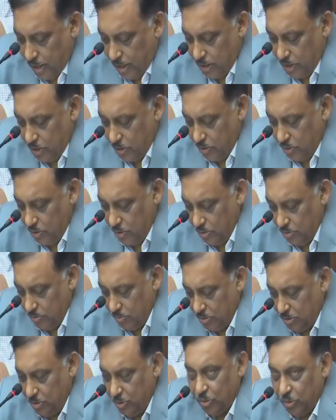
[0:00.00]
এটা শুধু
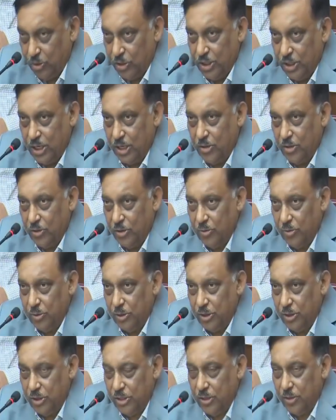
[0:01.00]
চুক্তি স্বাক্ষরের
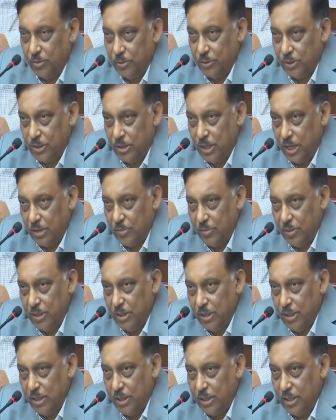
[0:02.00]
মধ্যে সীমাবদ্ধ থাকবে
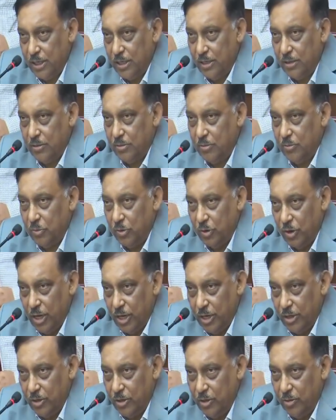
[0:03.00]
না এটা
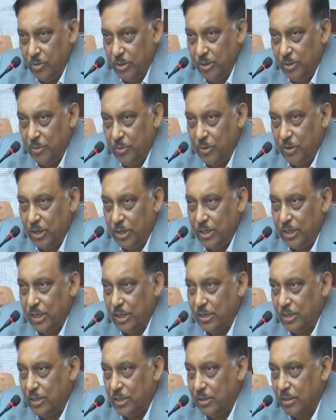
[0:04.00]
মূল্যায়ন হবে এবং এটা
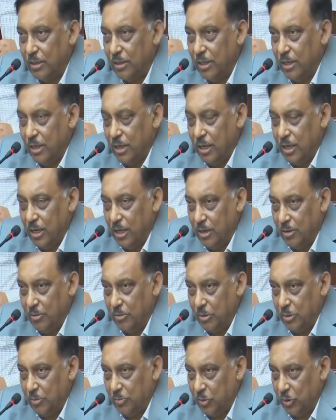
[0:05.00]
একটা
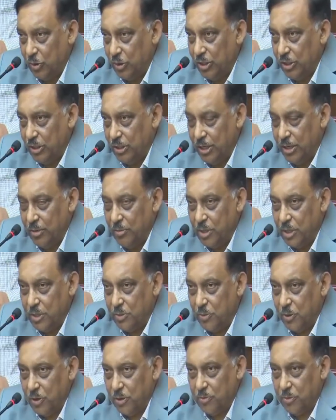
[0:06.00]
প্রতি তিন মাস
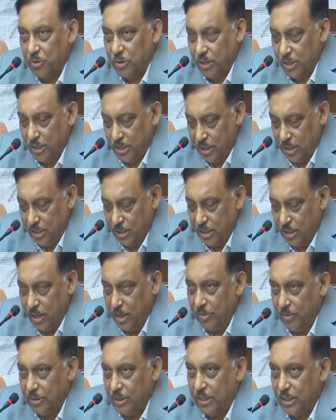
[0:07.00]
পরে পরে এটা
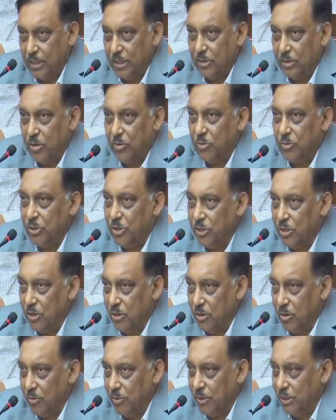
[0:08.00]
আমাদেরকে অবহিত
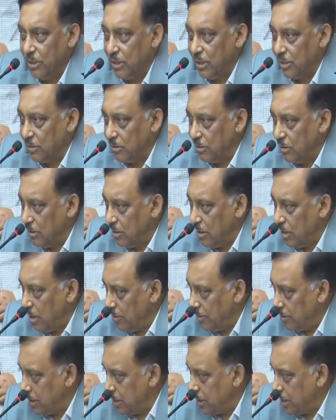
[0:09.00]
হবে এটা
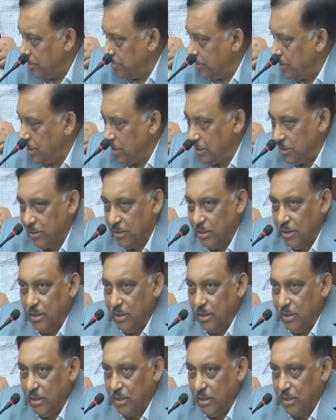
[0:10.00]
আমাদের ক্যাবিনেট